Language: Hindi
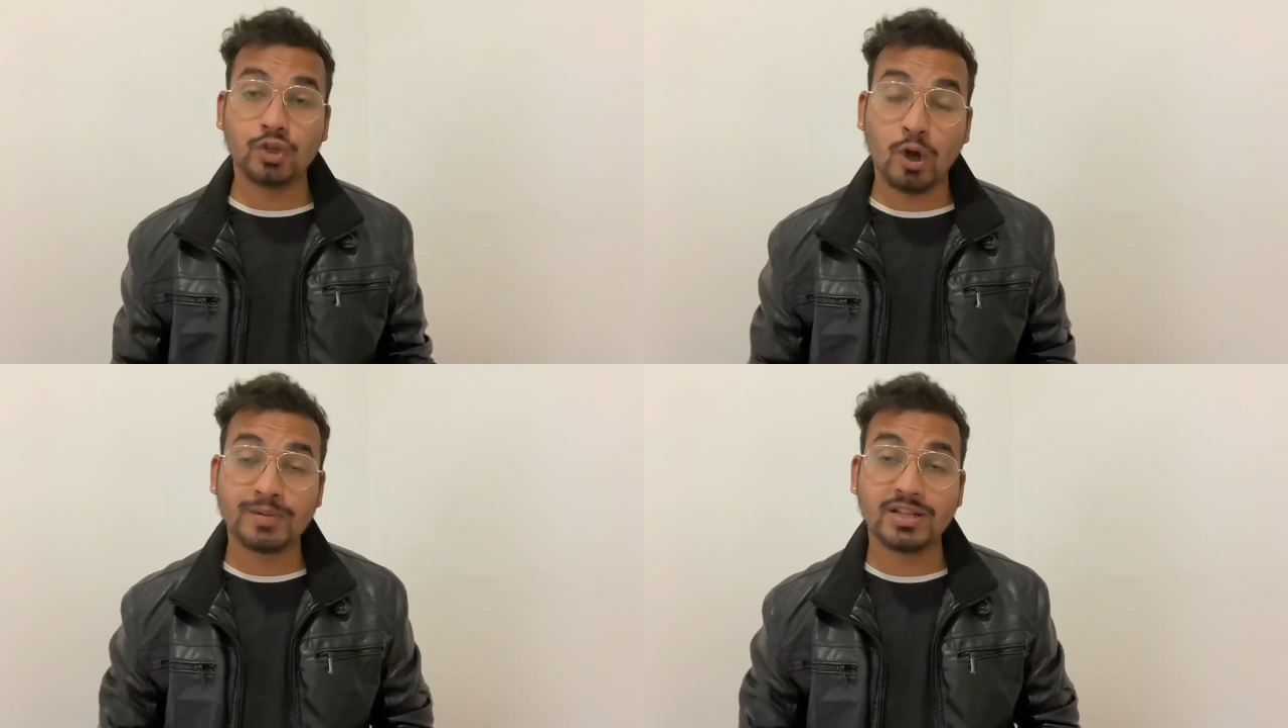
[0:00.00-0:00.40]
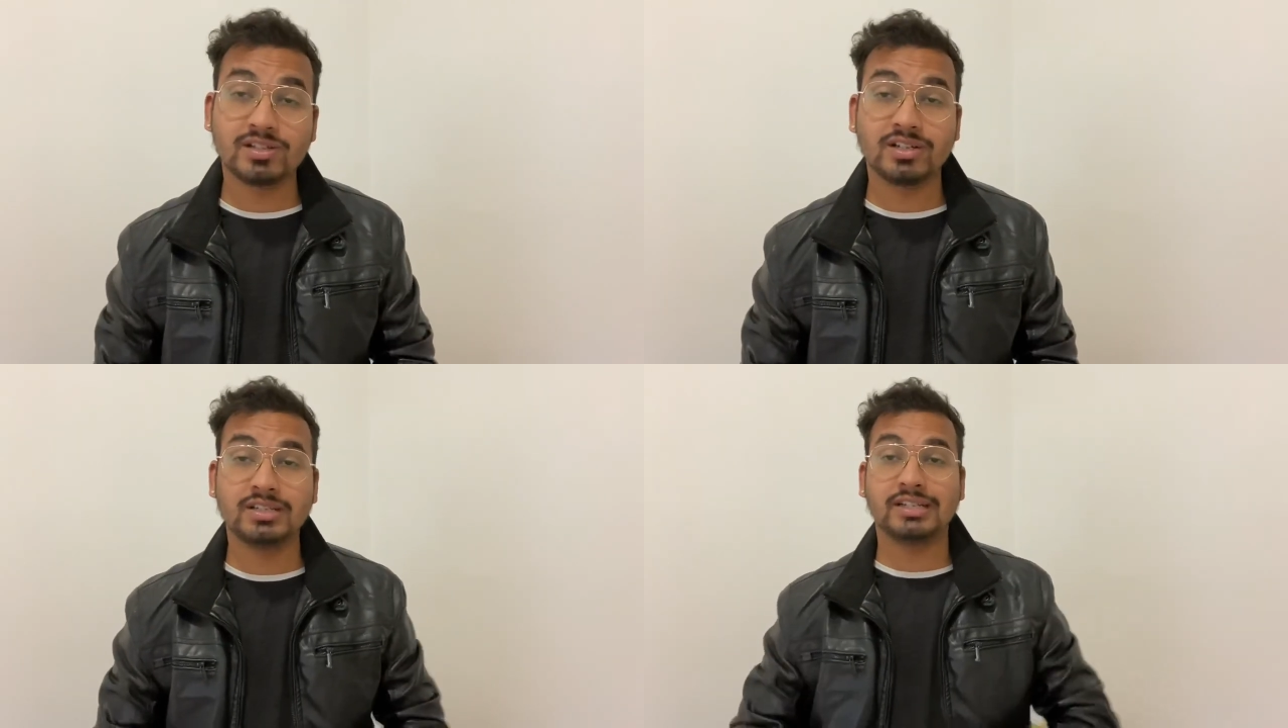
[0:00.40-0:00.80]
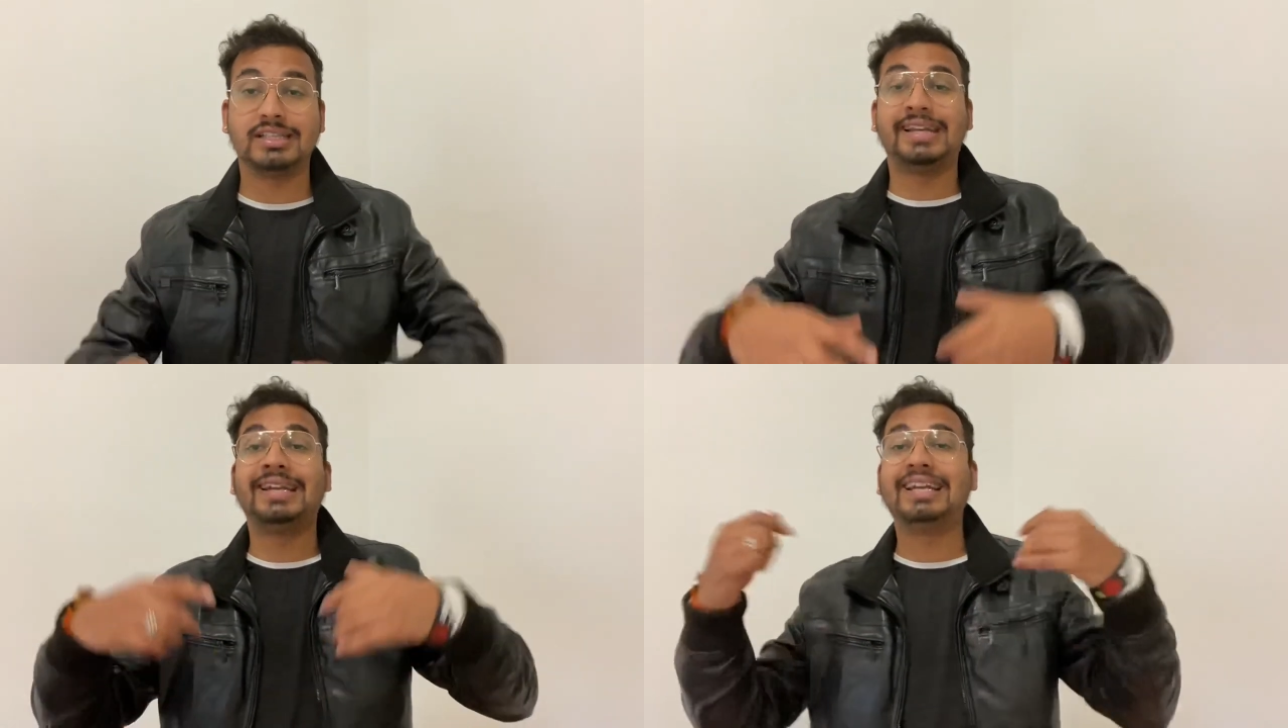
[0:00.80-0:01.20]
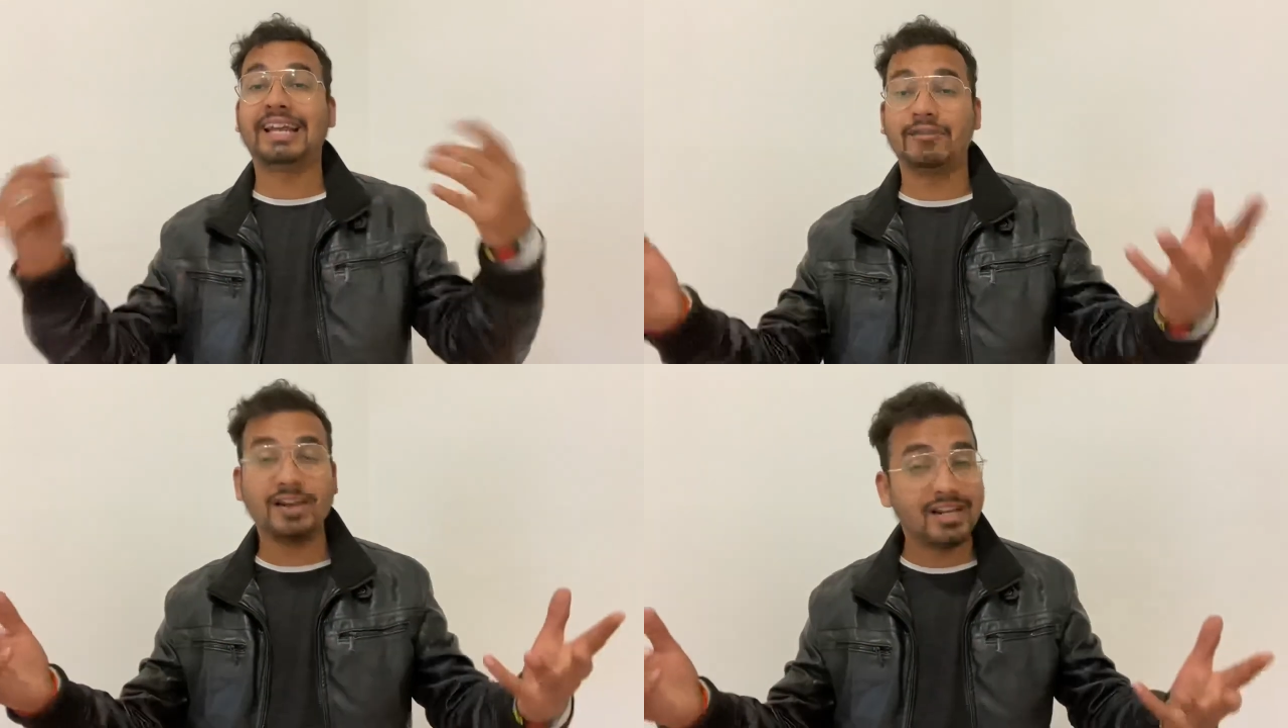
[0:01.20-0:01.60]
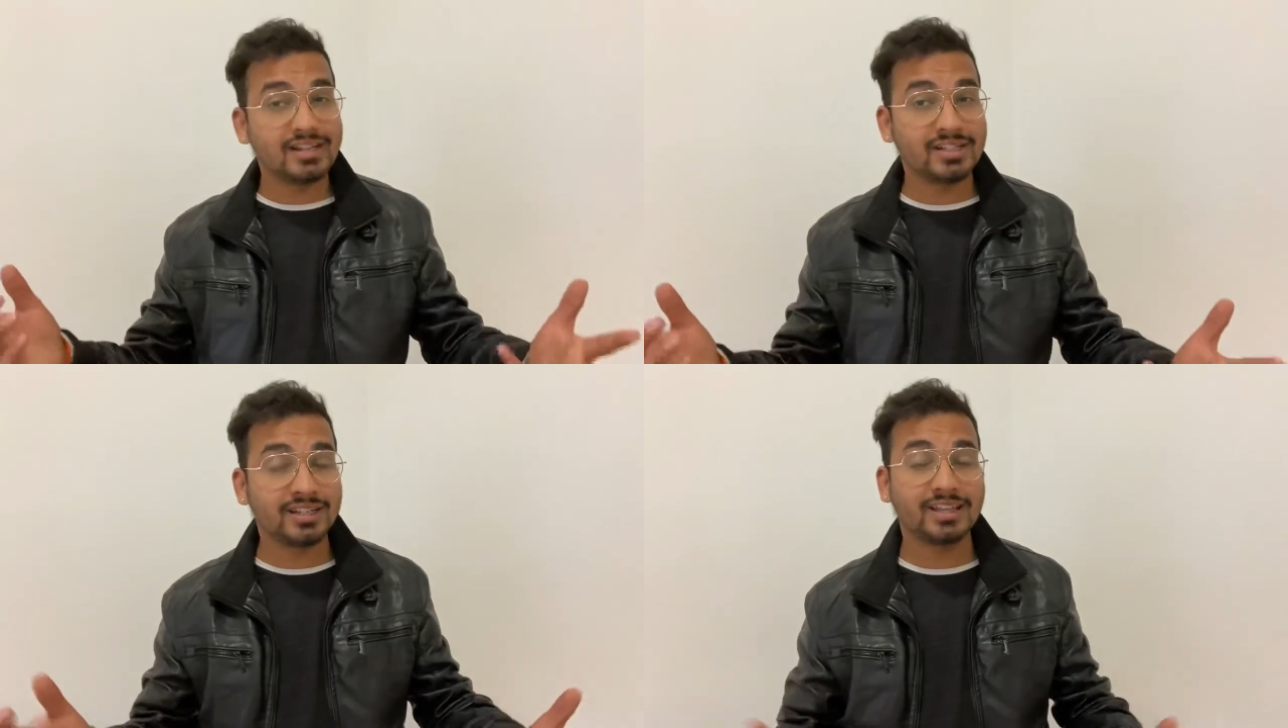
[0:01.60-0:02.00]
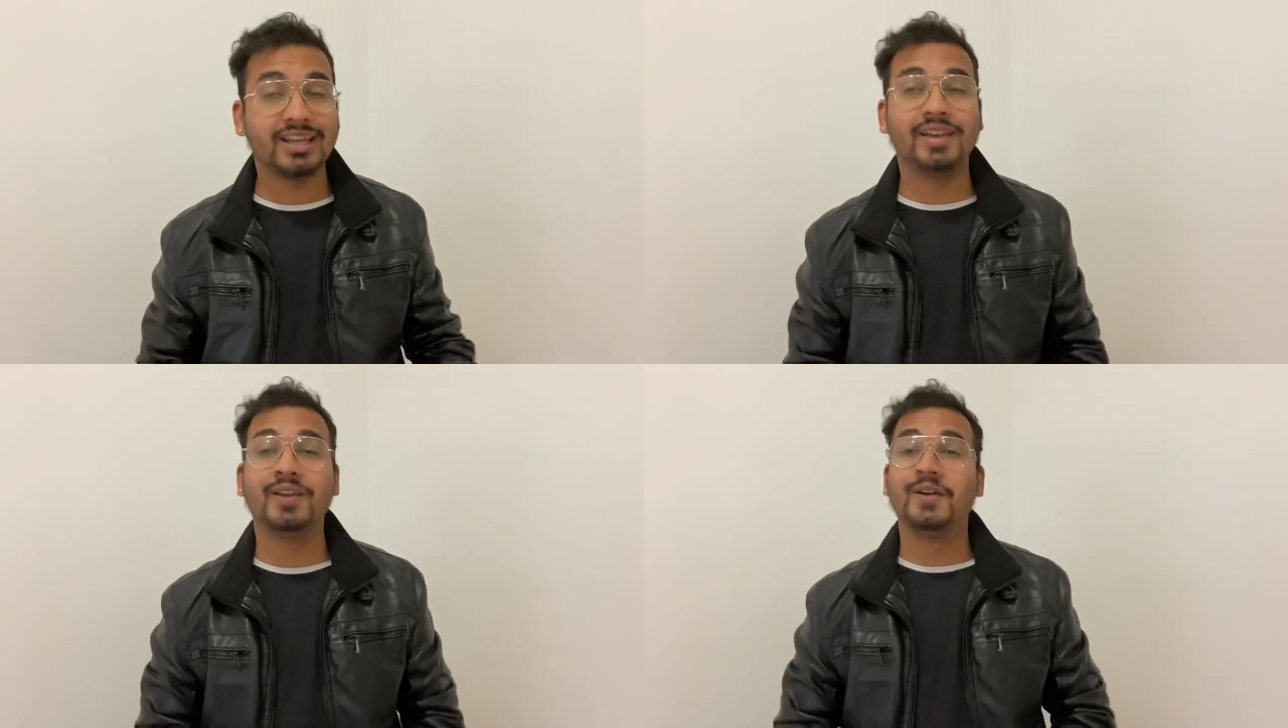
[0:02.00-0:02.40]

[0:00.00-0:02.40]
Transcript: जॉब सर्च कर सकते हैं ट्रेवल कर सकते हैं